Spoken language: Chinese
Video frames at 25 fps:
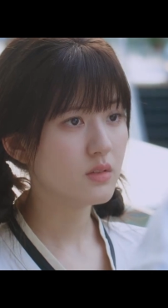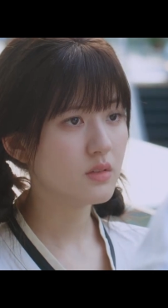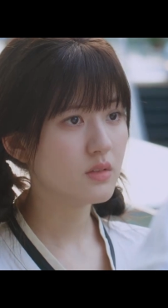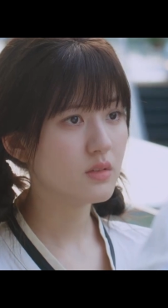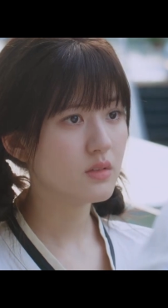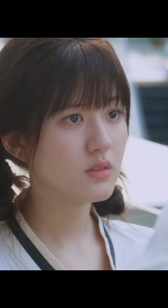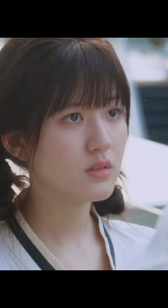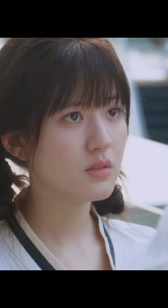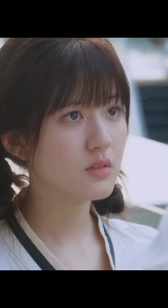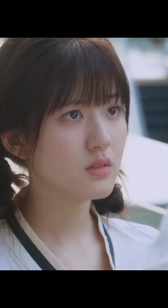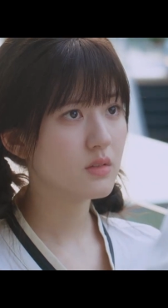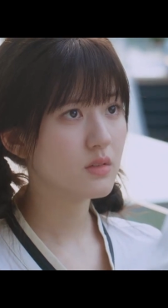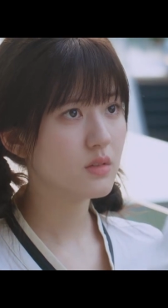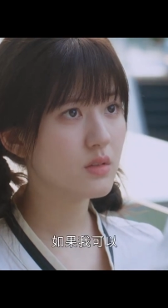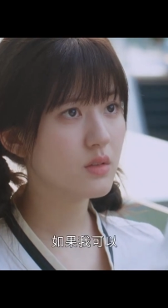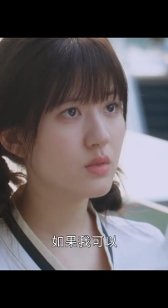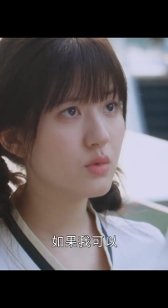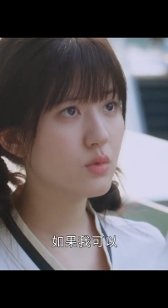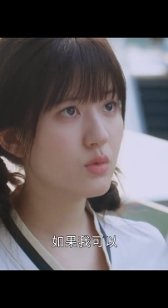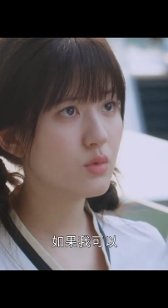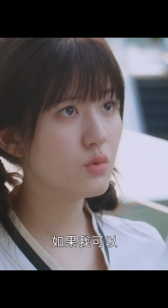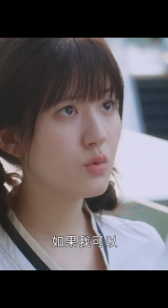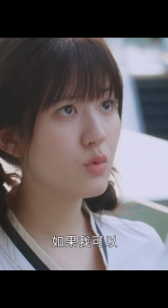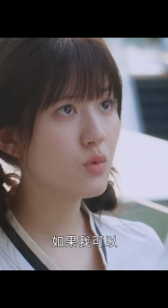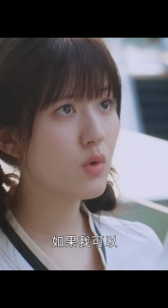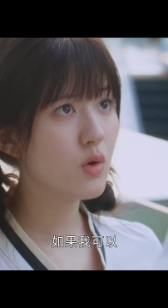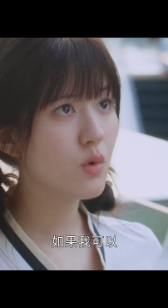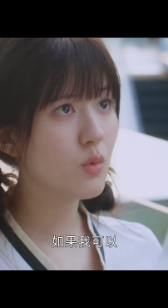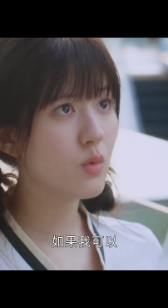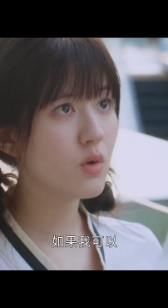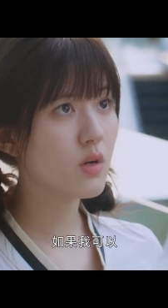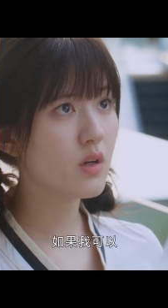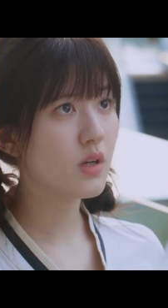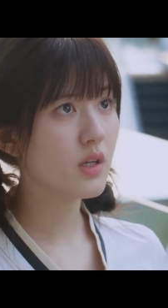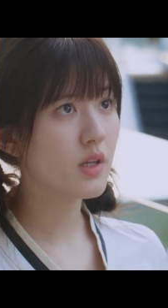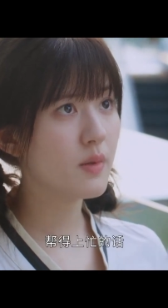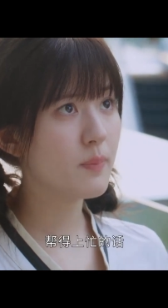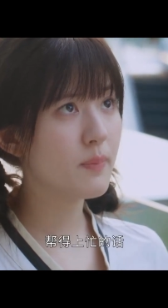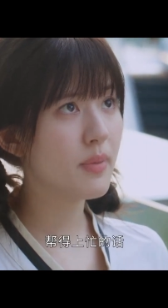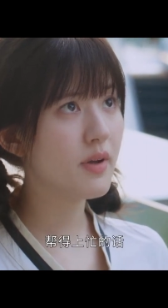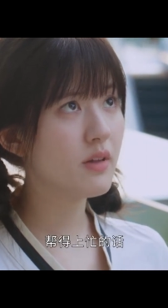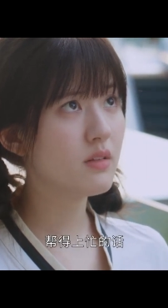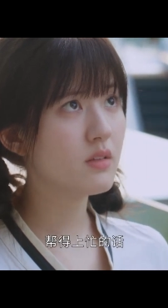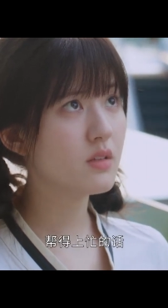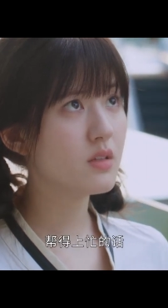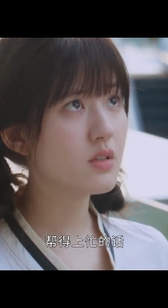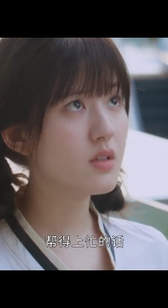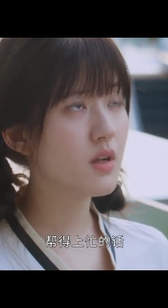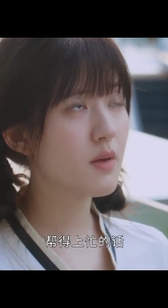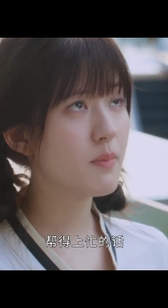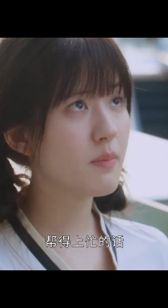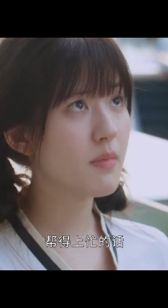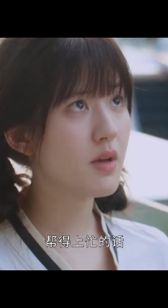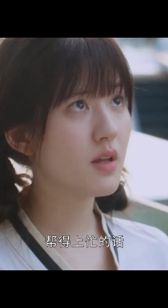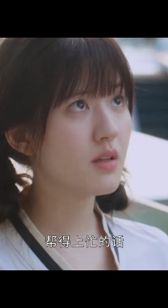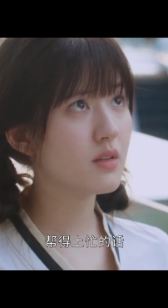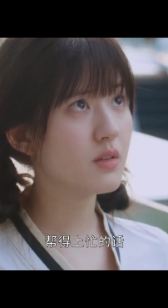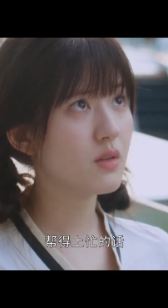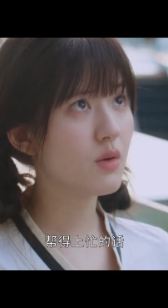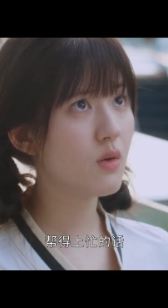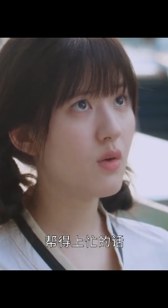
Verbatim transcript: 嗯，如果我可以帮得上忙的